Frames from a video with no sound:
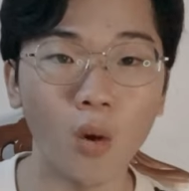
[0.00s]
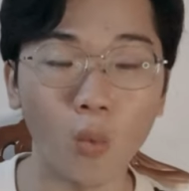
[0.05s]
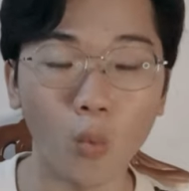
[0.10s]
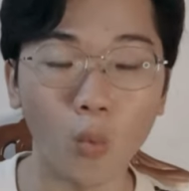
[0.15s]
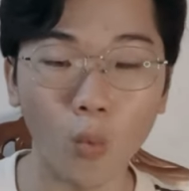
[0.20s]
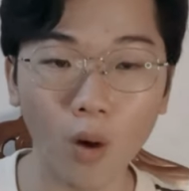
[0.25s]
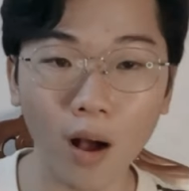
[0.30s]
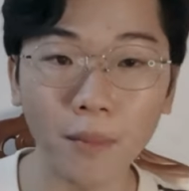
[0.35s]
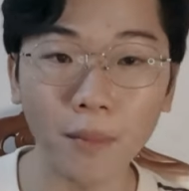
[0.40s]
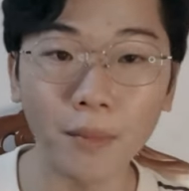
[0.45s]

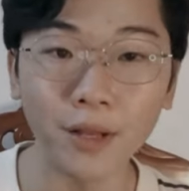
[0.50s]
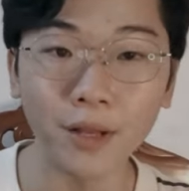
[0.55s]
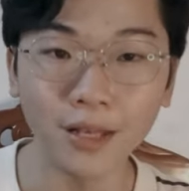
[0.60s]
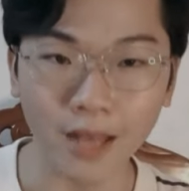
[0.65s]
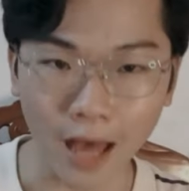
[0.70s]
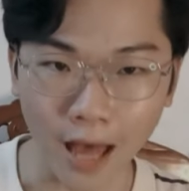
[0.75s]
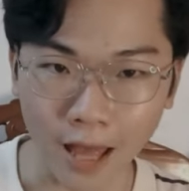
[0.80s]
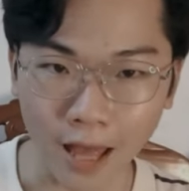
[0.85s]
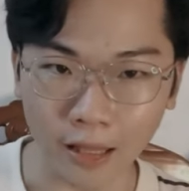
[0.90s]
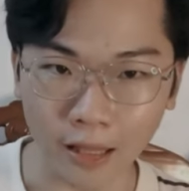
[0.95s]
Qua bên
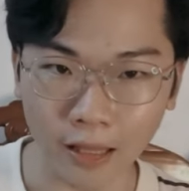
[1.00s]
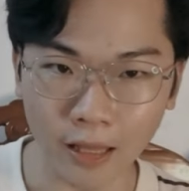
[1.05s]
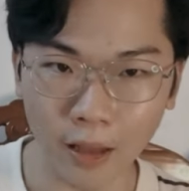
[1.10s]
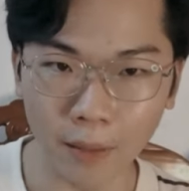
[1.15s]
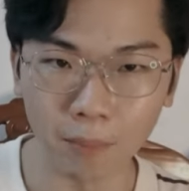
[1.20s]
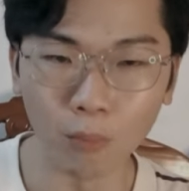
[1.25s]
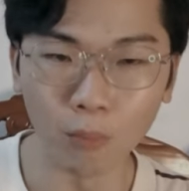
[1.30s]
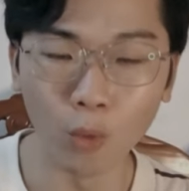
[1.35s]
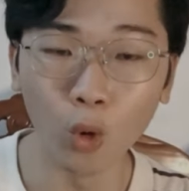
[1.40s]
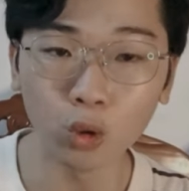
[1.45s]
Đài,
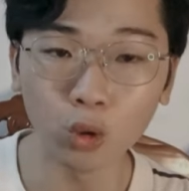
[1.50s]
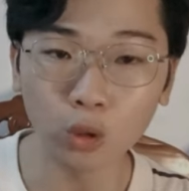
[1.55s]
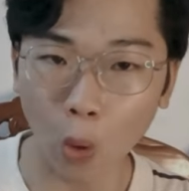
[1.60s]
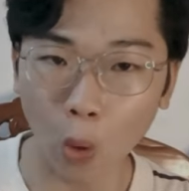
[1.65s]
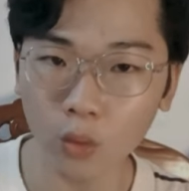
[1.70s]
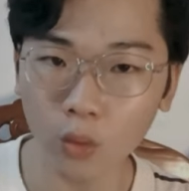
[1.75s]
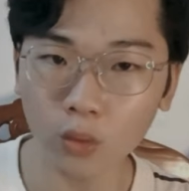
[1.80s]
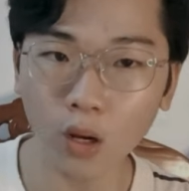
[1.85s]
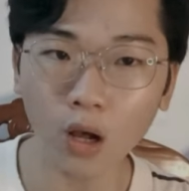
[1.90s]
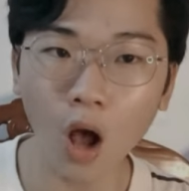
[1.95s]
mua
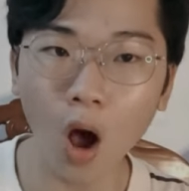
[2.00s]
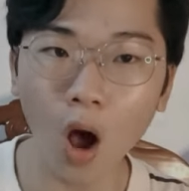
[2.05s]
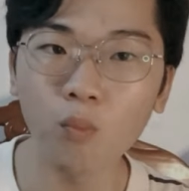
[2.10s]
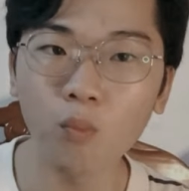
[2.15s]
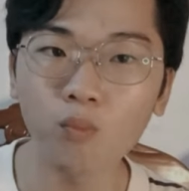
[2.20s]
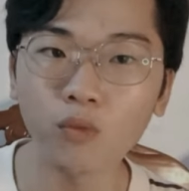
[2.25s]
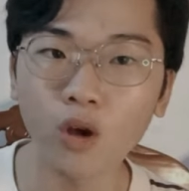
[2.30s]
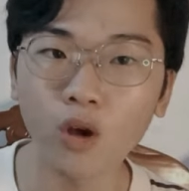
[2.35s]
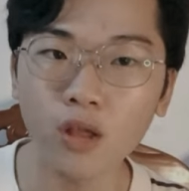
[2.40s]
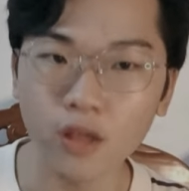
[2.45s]
thuốc nó
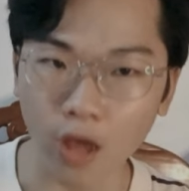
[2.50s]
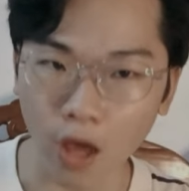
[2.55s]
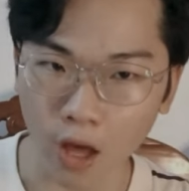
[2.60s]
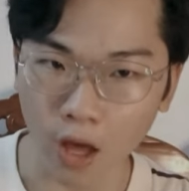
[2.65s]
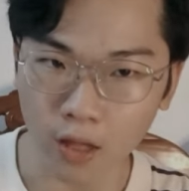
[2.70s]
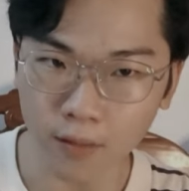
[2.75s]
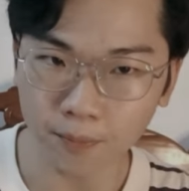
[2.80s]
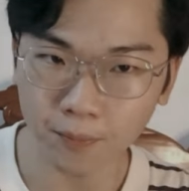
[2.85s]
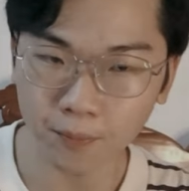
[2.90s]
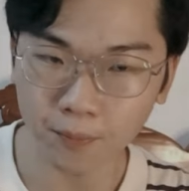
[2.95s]
không có
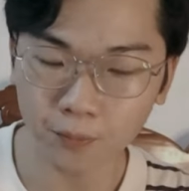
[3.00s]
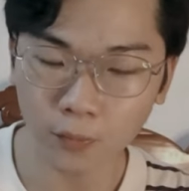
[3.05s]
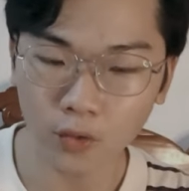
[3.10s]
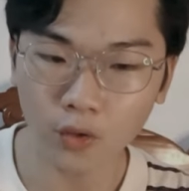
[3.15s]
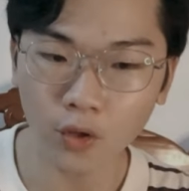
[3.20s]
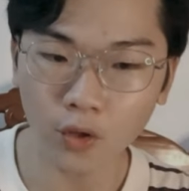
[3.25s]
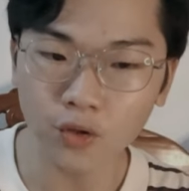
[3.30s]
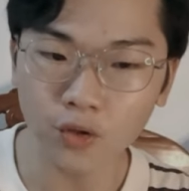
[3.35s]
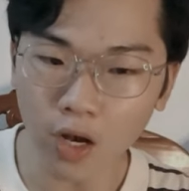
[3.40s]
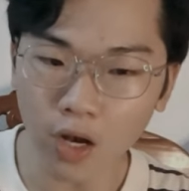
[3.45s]
dễ.
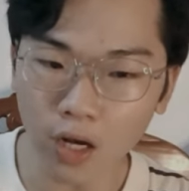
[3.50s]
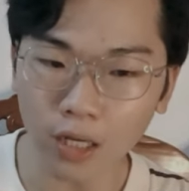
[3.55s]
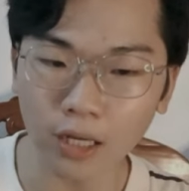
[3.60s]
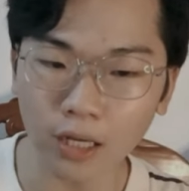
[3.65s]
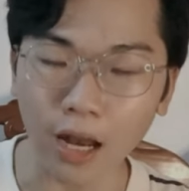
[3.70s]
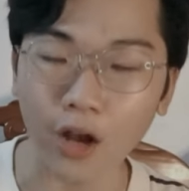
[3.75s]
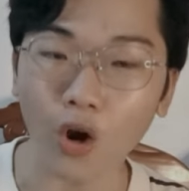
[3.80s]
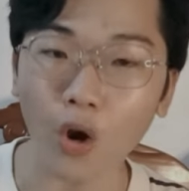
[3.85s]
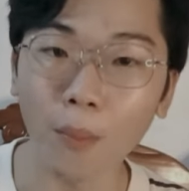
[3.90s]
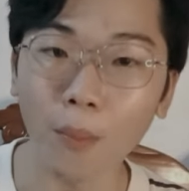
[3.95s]
Thứ nhất
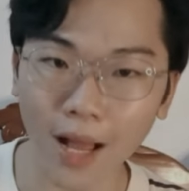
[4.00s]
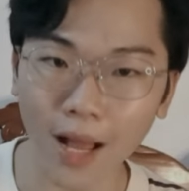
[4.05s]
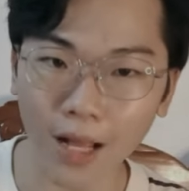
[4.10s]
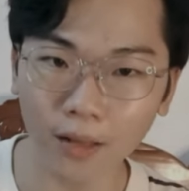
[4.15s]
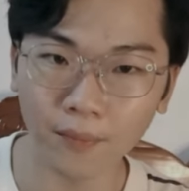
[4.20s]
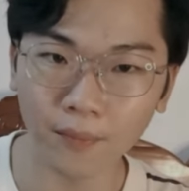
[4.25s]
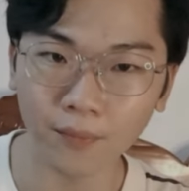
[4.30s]
là nó mắc.